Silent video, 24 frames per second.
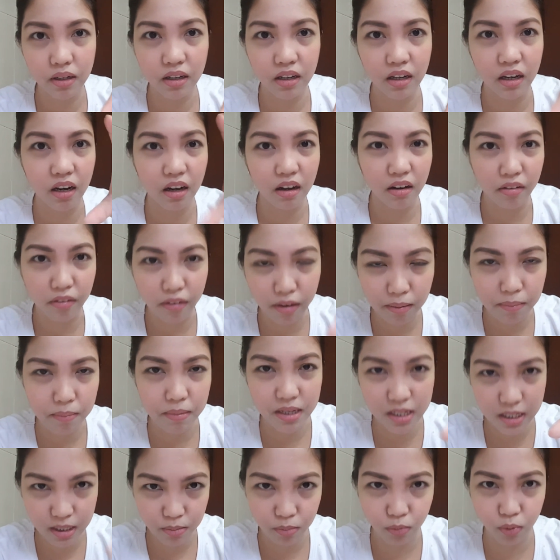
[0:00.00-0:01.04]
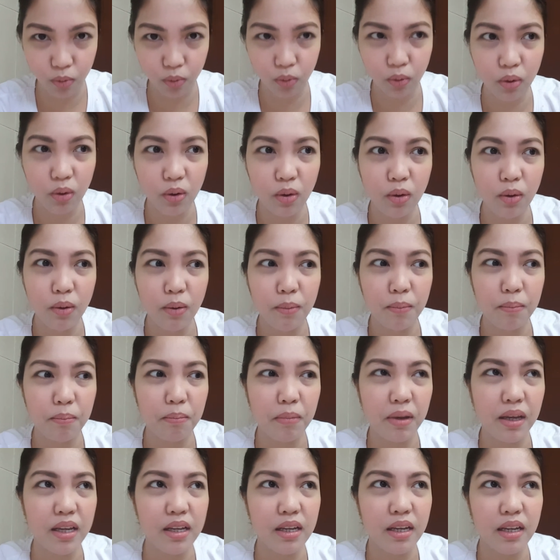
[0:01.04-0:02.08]
curry mismo,
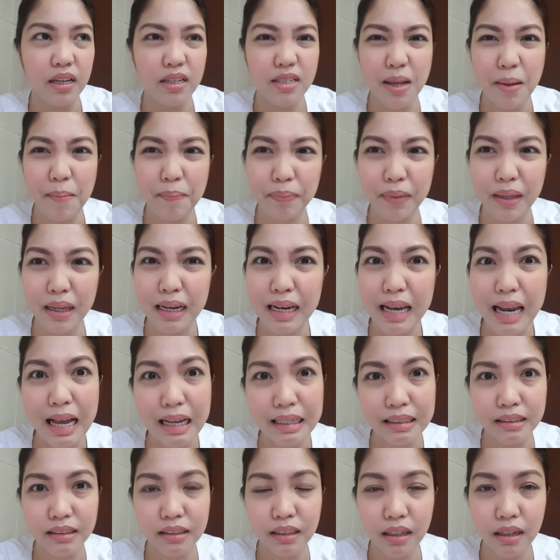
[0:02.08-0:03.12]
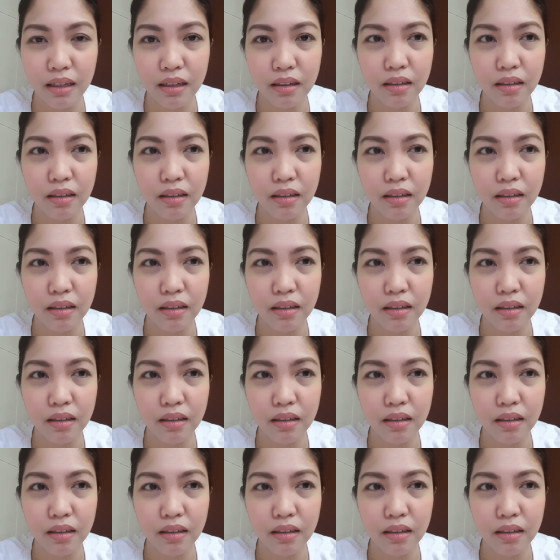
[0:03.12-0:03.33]
may something lasa.